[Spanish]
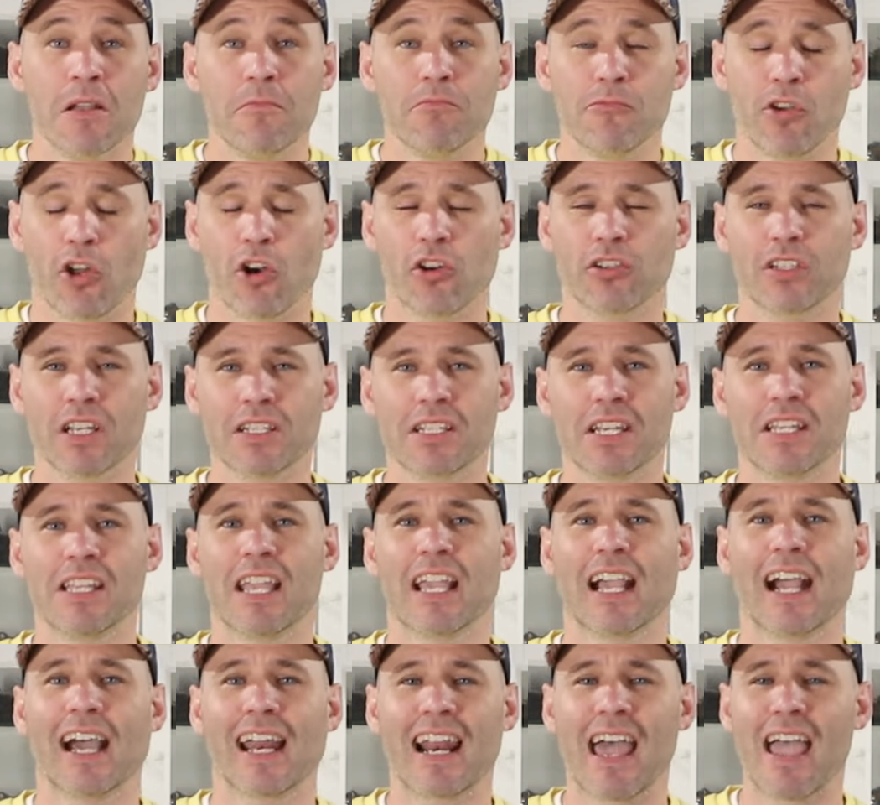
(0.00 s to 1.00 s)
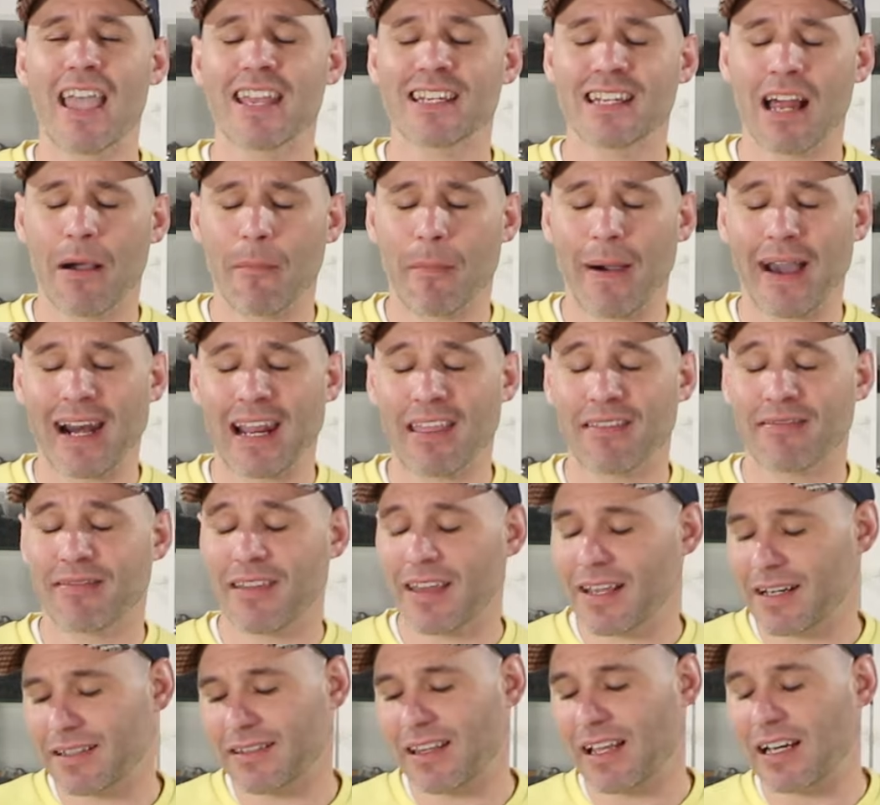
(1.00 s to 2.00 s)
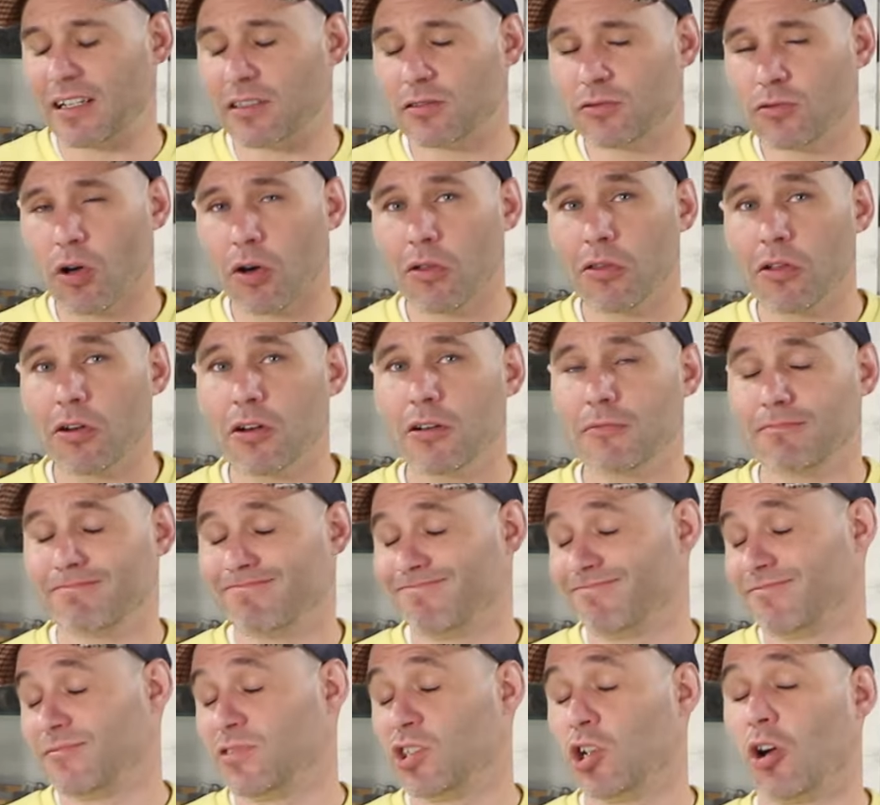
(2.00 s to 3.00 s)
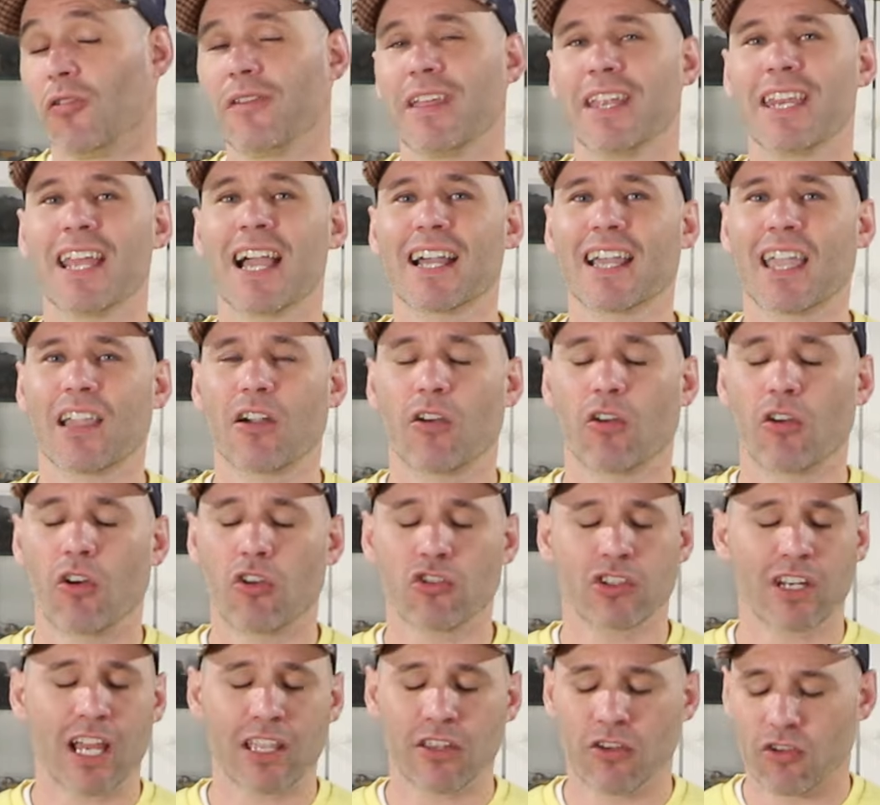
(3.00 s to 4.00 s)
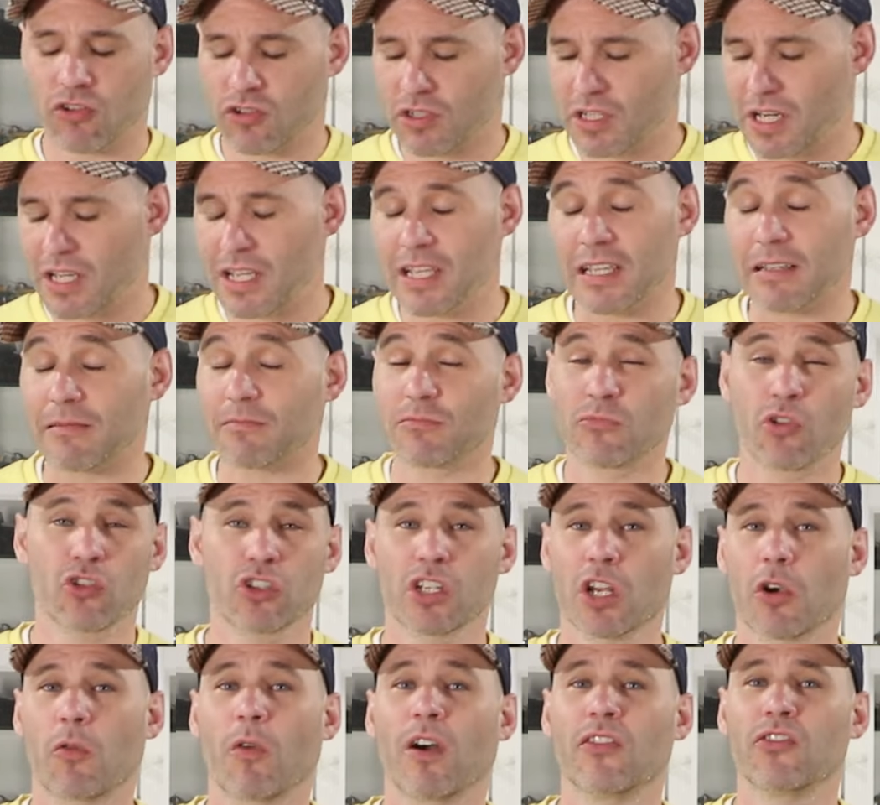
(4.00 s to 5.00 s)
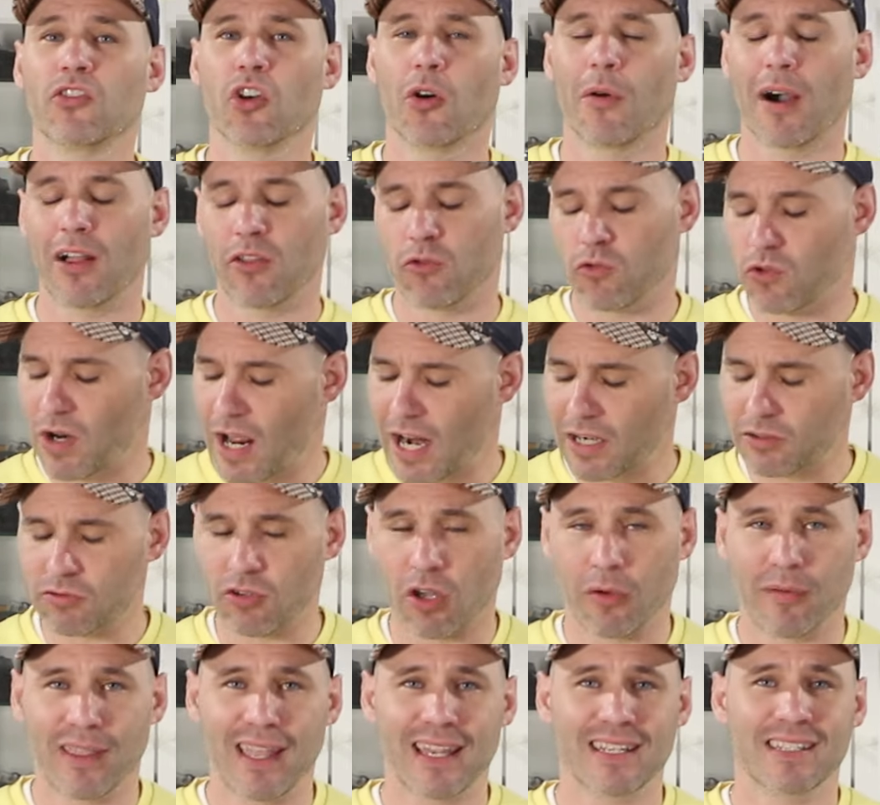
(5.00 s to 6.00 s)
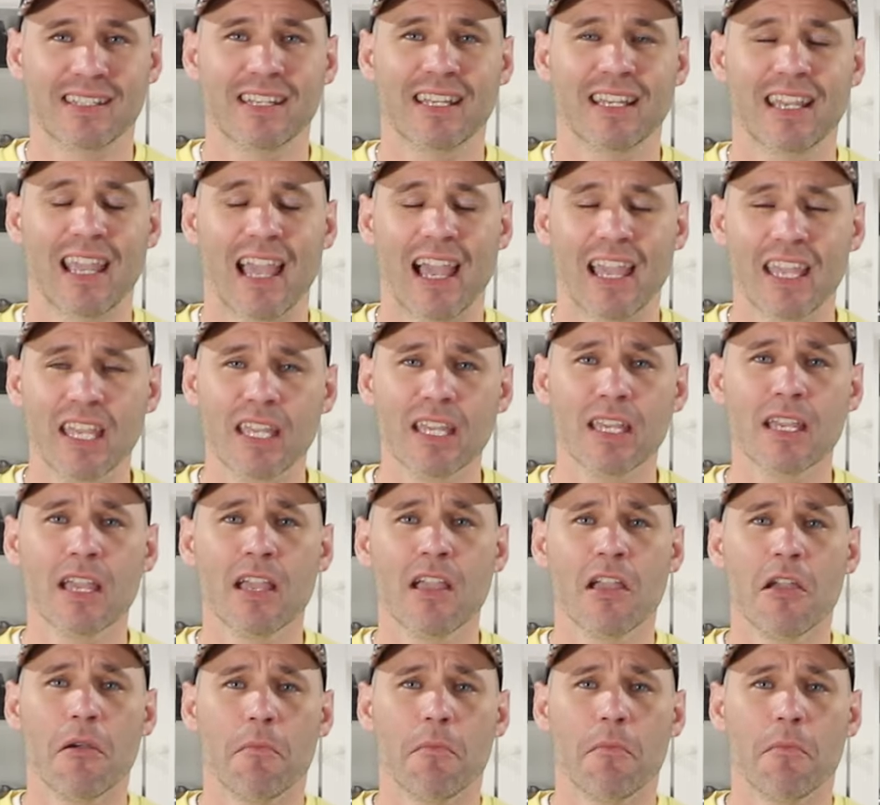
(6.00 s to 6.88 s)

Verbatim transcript: yo no sé si llegará a desaparecer del todo, yo diría que con los años sí, no sé cuánto va a durar, todavía sigue ahí,